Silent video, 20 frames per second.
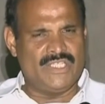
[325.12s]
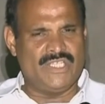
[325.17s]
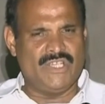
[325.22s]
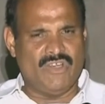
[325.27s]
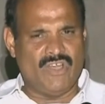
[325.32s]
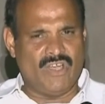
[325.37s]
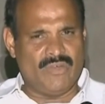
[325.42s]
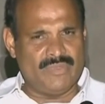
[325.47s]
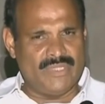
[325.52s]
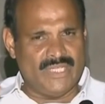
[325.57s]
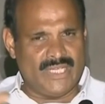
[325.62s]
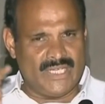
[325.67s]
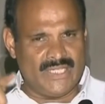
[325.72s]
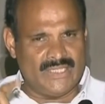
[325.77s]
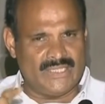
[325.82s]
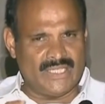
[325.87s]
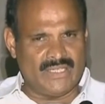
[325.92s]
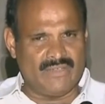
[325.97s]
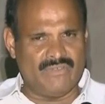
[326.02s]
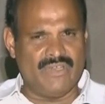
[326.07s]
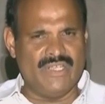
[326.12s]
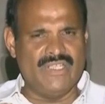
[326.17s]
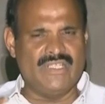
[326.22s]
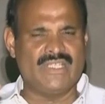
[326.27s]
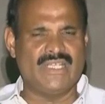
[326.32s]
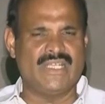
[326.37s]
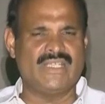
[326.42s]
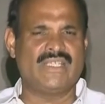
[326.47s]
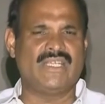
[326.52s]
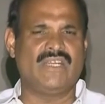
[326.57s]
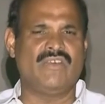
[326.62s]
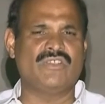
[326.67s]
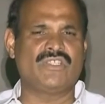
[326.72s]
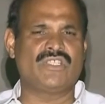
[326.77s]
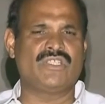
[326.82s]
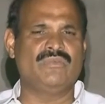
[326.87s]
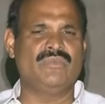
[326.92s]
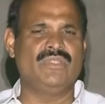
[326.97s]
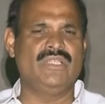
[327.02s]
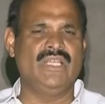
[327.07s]
జవాబుదారీతనం వహించాల్సిన
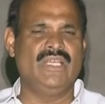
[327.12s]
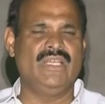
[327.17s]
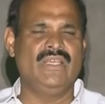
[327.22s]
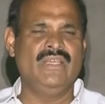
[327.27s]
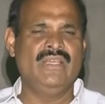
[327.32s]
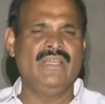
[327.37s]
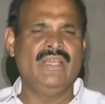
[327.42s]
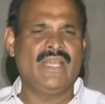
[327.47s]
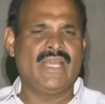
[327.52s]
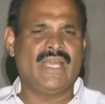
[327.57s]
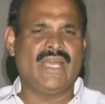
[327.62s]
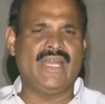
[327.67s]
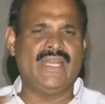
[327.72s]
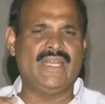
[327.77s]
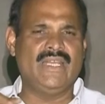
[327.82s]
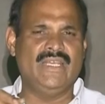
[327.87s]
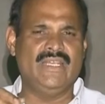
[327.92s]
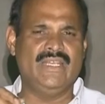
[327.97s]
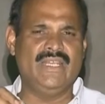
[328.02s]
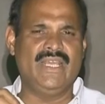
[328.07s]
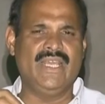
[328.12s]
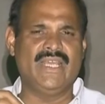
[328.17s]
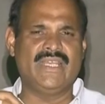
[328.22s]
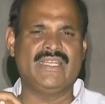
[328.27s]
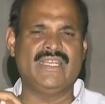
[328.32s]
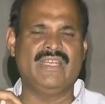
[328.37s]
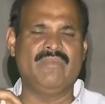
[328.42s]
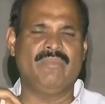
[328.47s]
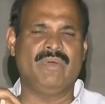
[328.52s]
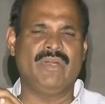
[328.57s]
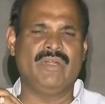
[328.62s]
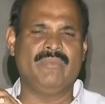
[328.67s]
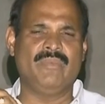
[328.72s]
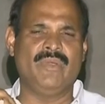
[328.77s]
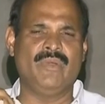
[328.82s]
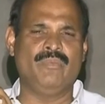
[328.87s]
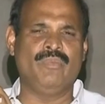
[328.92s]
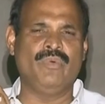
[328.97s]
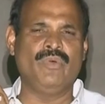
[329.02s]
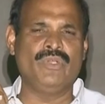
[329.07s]
అవసరం ఉంది కానీ ఇరిగేషన్
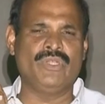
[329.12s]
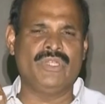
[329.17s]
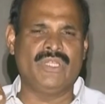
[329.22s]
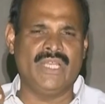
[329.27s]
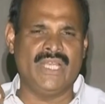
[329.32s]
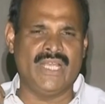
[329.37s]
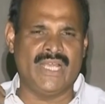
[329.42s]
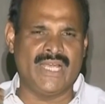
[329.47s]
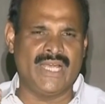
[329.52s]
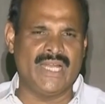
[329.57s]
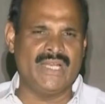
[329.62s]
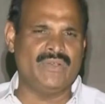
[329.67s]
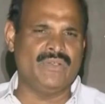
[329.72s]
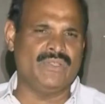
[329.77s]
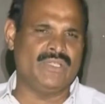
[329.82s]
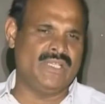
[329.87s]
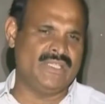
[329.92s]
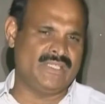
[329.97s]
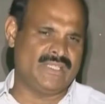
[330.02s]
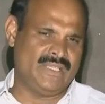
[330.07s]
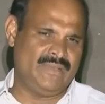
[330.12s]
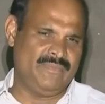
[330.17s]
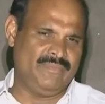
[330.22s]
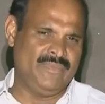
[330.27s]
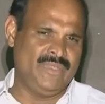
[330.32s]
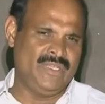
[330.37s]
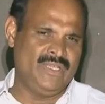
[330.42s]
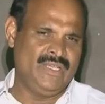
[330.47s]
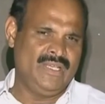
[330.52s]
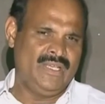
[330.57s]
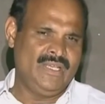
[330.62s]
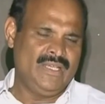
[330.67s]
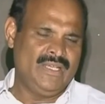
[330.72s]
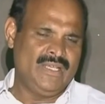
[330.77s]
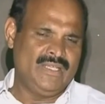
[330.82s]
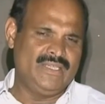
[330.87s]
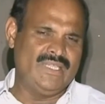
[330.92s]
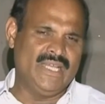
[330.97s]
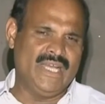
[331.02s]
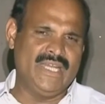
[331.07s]
డిపార్ట్మెంట్ పూర్తిగా గాలికొదిలేసి
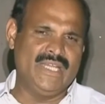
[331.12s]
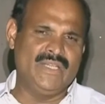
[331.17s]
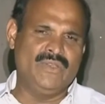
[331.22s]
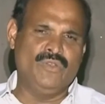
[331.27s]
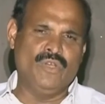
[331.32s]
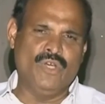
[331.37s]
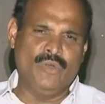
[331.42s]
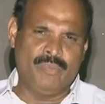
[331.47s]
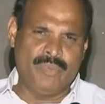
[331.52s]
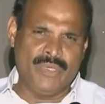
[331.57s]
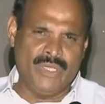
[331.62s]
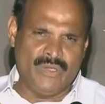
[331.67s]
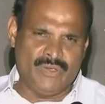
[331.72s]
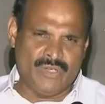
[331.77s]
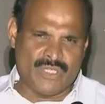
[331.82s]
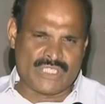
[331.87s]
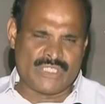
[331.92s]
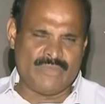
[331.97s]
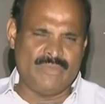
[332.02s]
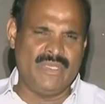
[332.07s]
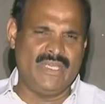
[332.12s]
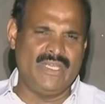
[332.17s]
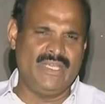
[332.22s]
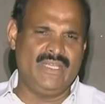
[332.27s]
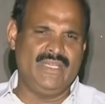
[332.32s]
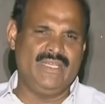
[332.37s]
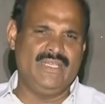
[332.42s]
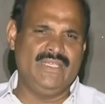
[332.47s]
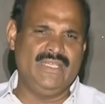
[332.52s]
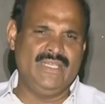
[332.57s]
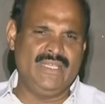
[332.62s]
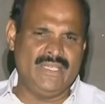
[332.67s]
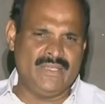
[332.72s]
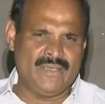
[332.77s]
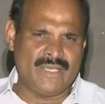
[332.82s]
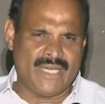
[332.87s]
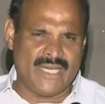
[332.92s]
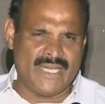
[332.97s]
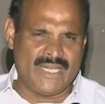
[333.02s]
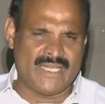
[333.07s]
దాన్ని దోపిడీ కోసమే ఈ
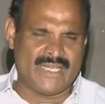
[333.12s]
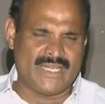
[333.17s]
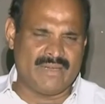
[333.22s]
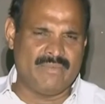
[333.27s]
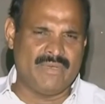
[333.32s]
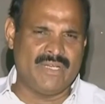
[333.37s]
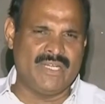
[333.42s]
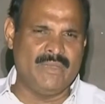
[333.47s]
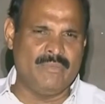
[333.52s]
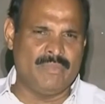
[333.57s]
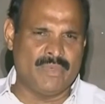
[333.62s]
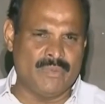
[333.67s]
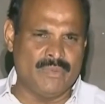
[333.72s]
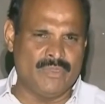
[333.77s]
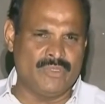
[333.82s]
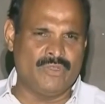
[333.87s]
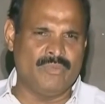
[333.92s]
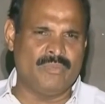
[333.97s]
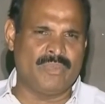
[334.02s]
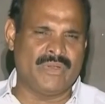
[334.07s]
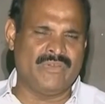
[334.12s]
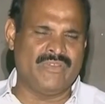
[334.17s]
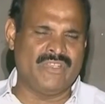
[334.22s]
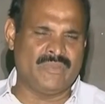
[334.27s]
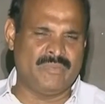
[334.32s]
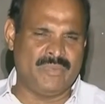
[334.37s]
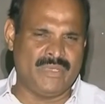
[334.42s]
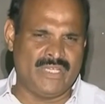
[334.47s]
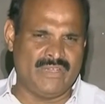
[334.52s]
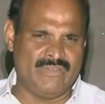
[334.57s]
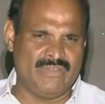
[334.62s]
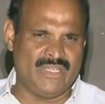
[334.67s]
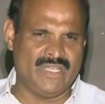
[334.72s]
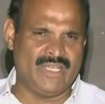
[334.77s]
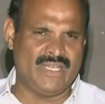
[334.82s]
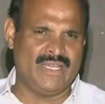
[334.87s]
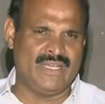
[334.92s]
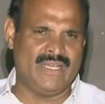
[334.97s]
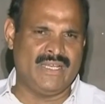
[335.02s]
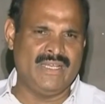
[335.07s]
కార్యక్రమాన్ని ప్రభుత్వం ప్రవేశపెట్టిన
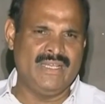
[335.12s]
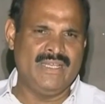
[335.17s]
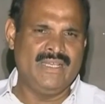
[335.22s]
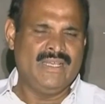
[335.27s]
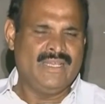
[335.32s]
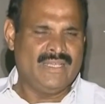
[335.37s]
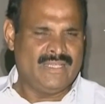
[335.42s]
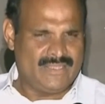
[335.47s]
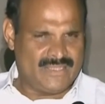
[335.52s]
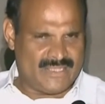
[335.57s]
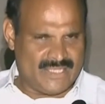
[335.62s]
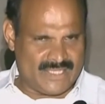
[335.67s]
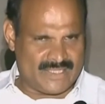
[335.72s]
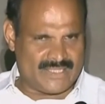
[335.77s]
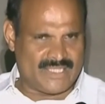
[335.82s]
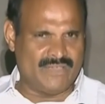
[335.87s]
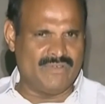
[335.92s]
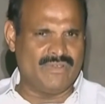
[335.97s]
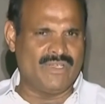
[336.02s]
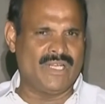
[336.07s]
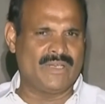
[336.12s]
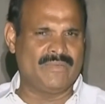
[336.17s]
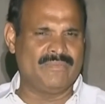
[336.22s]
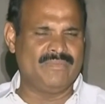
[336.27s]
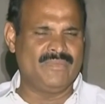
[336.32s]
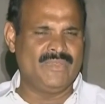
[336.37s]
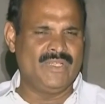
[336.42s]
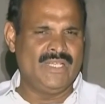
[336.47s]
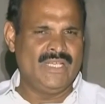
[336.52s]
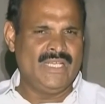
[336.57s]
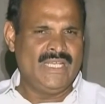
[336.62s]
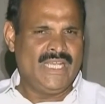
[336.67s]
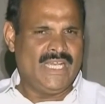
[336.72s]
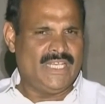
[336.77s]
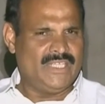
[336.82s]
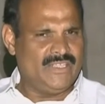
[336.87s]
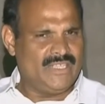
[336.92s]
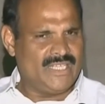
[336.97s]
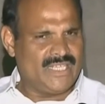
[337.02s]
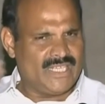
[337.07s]
విధంగా చేస్తూ ఉన్నారు
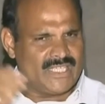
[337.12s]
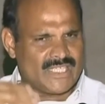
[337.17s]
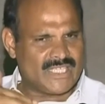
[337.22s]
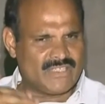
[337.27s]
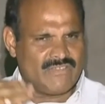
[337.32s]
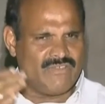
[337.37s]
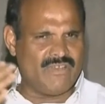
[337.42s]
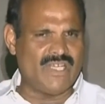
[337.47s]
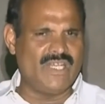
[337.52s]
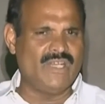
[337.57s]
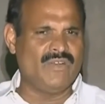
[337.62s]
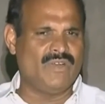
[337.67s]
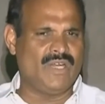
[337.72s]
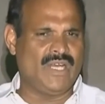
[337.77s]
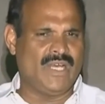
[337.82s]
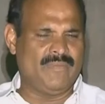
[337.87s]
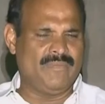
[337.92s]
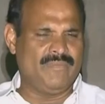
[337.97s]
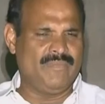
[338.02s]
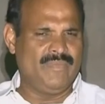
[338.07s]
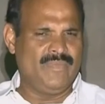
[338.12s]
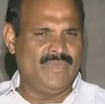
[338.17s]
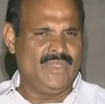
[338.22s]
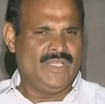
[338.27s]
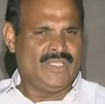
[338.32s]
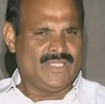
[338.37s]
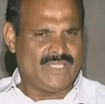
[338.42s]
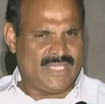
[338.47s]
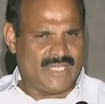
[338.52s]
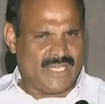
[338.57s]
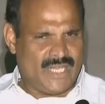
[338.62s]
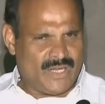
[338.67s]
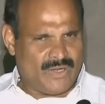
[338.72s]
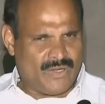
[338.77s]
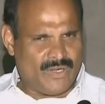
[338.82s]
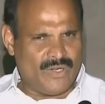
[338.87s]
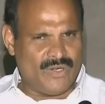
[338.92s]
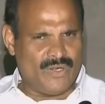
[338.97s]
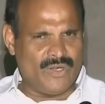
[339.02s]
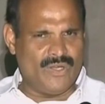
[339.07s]
అదేవిధంగా ఇసుక క్వారీలు కూడా
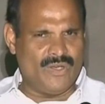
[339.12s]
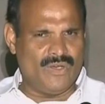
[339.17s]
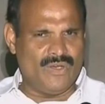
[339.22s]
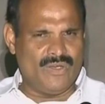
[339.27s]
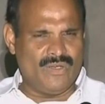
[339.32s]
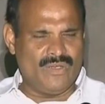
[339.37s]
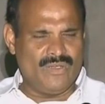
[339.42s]
శ్రీకాకుళంలో